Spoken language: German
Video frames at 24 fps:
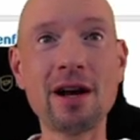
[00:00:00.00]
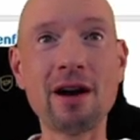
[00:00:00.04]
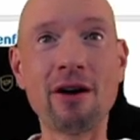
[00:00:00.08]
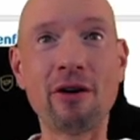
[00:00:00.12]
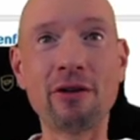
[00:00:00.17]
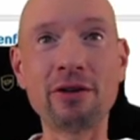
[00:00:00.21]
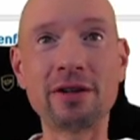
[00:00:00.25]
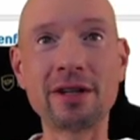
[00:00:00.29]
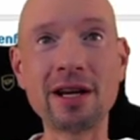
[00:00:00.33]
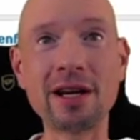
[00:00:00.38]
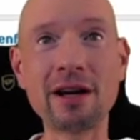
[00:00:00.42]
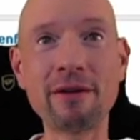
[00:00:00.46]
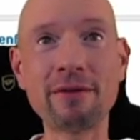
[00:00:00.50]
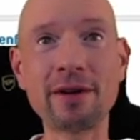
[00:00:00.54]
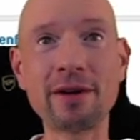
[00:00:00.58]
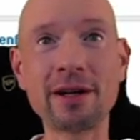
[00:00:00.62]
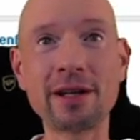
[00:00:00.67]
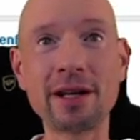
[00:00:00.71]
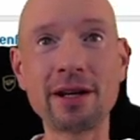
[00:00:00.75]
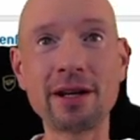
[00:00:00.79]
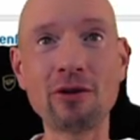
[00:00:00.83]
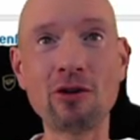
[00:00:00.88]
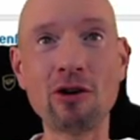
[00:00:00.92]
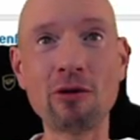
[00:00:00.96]
Und hier haben wir
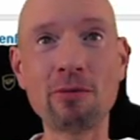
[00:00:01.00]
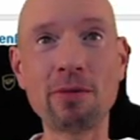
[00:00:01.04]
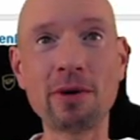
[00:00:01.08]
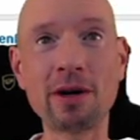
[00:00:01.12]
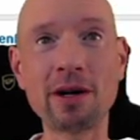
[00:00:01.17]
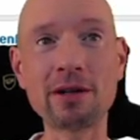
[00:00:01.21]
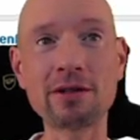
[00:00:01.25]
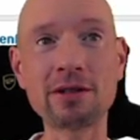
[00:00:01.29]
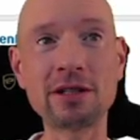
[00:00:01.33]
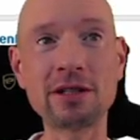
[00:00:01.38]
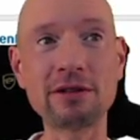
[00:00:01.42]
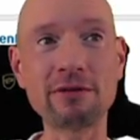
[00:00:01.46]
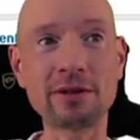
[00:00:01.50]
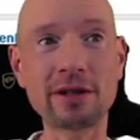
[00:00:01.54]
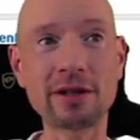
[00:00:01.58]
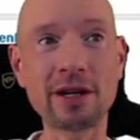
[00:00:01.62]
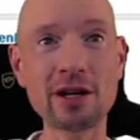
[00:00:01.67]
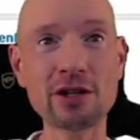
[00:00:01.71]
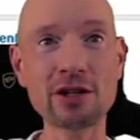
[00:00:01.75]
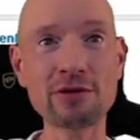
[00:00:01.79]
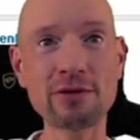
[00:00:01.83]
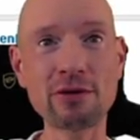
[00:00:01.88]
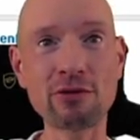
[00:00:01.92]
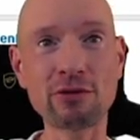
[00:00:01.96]
den operativen
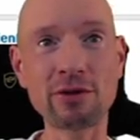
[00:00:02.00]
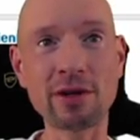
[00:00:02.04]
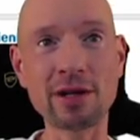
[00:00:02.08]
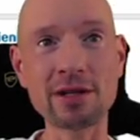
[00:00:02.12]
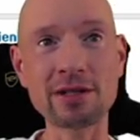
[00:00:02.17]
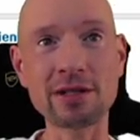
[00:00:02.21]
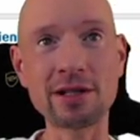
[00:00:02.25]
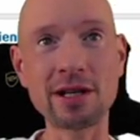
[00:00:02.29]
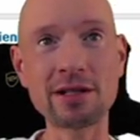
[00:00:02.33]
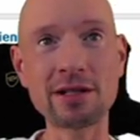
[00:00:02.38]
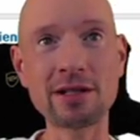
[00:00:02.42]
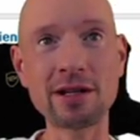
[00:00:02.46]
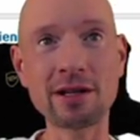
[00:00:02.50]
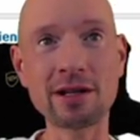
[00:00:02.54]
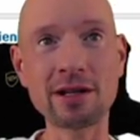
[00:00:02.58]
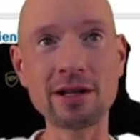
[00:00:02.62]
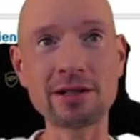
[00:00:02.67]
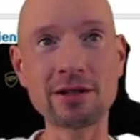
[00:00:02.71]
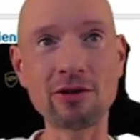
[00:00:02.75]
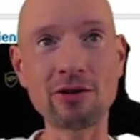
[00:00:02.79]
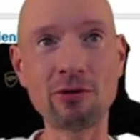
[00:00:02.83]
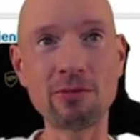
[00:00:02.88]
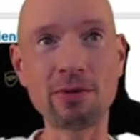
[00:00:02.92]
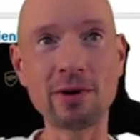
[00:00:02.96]
Cashflow und ihr seht hier, dass
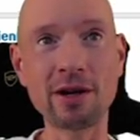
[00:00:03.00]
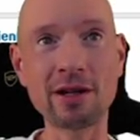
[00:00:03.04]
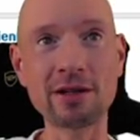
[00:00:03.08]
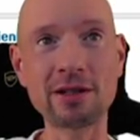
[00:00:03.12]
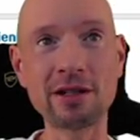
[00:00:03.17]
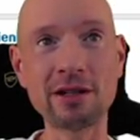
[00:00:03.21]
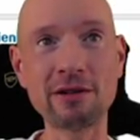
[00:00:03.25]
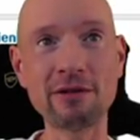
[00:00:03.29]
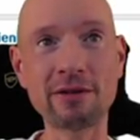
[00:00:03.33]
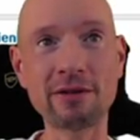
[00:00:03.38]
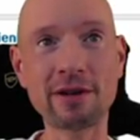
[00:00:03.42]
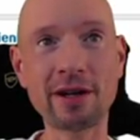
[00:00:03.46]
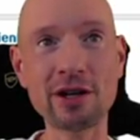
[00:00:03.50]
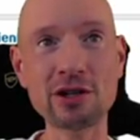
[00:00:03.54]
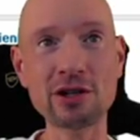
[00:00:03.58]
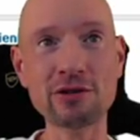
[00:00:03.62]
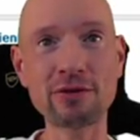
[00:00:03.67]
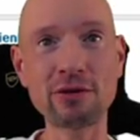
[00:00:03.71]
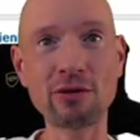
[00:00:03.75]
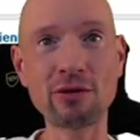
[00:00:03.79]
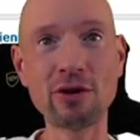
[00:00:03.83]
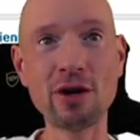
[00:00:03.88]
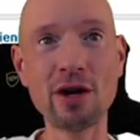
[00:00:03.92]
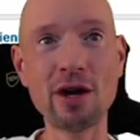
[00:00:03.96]
der operative
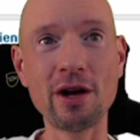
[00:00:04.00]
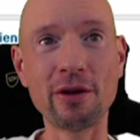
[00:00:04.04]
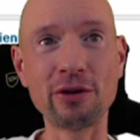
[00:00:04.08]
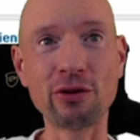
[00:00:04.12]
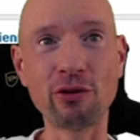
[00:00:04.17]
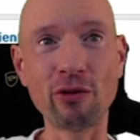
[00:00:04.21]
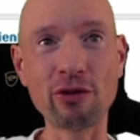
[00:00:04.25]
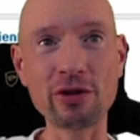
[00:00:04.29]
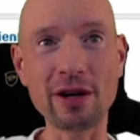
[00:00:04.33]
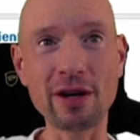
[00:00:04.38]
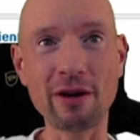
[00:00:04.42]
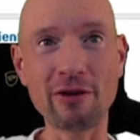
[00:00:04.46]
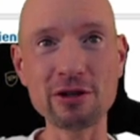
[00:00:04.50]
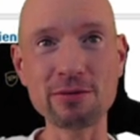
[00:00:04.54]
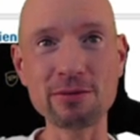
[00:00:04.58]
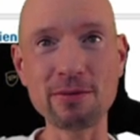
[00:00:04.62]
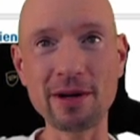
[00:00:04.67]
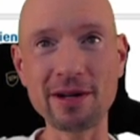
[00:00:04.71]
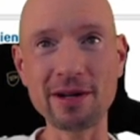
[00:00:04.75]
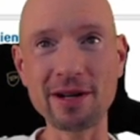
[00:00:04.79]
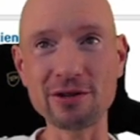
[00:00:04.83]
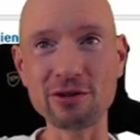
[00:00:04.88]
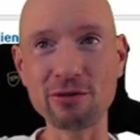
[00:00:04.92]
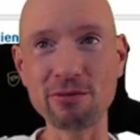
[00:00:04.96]
Cashflow durchaus mal
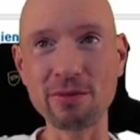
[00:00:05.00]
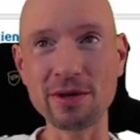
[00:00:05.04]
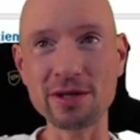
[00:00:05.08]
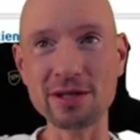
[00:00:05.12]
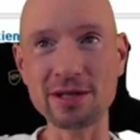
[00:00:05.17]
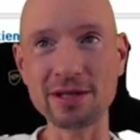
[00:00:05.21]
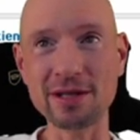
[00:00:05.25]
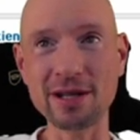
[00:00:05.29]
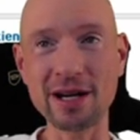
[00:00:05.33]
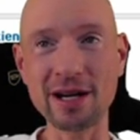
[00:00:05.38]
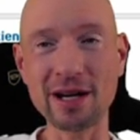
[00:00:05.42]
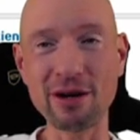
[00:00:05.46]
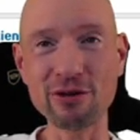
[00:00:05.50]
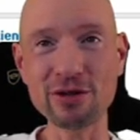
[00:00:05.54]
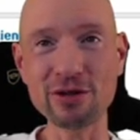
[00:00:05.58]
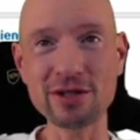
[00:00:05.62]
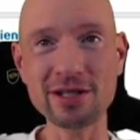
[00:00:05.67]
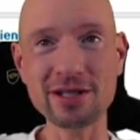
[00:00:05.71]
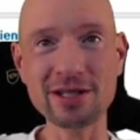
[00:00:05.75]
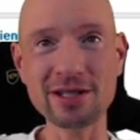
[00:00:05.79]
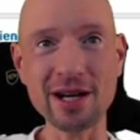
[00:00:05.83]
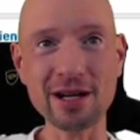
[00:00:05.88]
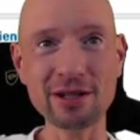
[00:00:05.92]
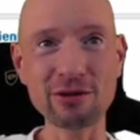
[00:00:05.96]
hier so ein bisschen
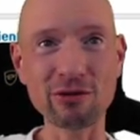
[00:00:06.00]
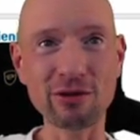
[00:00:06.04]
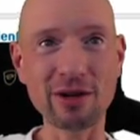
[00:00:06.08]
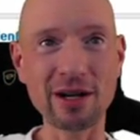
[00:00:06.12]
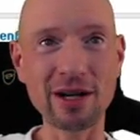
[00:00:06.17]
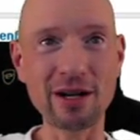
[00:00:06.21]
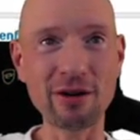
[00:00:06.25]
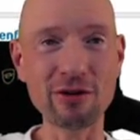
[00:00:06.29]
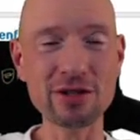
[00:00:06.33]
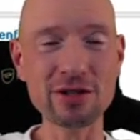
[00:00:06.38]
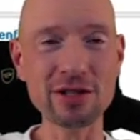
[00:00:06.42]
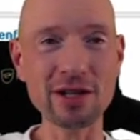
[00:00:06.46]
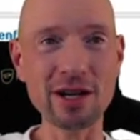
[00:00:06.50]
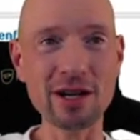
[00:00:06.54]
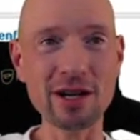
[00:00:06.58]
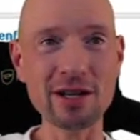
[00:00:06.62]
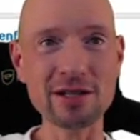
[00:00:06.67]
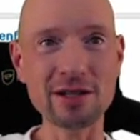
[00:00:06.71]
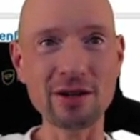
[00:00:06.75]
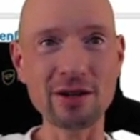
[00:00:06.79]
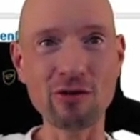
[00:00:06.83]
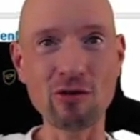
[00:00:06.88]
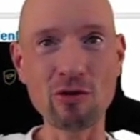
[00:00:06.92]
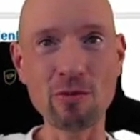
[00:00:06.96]
auszackt oder
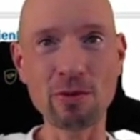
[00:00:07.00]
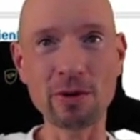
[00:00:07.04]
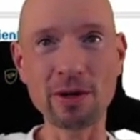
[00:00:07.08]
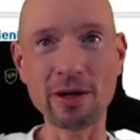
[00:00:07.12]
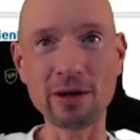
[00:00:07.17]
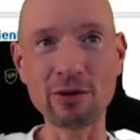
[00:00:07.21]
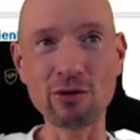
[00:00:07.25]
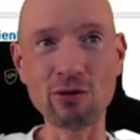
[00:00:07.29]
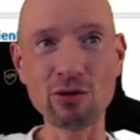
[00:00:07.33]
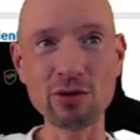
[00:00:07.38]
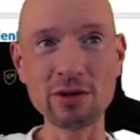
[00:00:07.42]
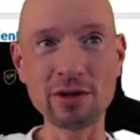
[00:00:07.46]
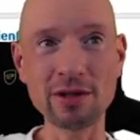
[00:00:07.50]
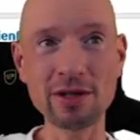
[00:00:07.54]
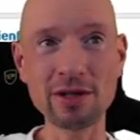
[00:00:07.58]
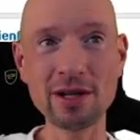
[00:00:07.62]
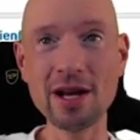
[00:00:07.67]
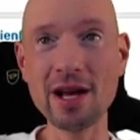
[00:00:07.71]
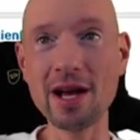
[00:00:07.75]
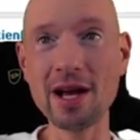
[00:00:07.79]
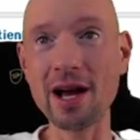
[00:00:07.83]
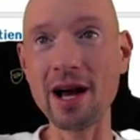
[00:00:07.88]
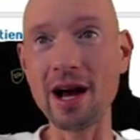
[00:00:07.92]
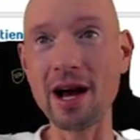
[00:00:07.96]
ausreißt nach oben und nach unten,
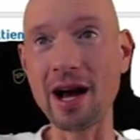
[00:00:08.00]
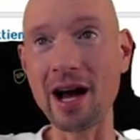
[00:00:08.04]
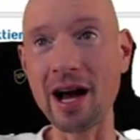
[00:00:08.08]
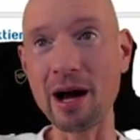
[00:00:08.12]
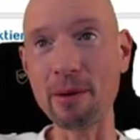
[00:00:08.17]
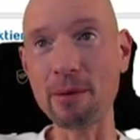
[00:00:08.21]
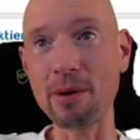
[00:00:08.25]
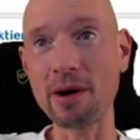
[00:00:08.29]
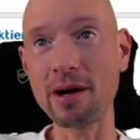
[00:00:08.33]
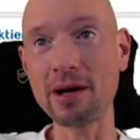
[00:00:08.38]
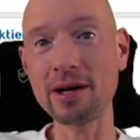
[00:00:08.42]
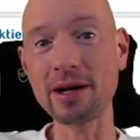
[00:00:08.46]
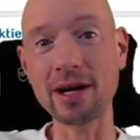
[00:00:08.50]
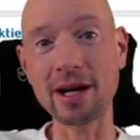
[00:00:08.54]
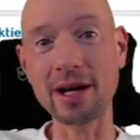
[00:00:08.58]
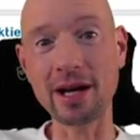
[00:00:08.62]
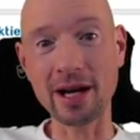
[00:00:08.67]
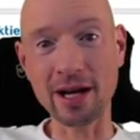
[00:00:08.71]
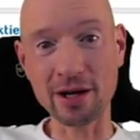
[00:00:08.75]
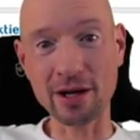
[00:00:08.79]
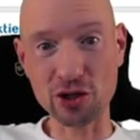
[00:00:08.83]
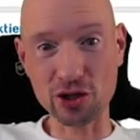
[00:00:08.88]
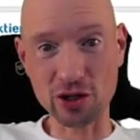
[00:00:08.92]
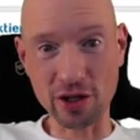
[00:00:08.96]
aber
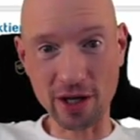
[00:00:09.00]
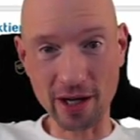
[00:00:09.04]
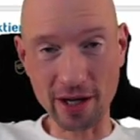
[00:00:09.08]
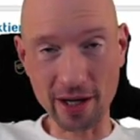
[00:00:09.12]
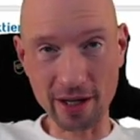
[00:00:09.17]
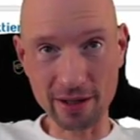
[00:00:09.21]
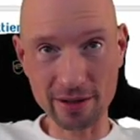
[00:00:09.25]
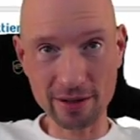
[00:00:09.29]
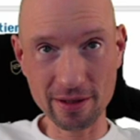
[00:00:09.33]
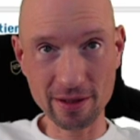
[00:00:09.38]
er steigt.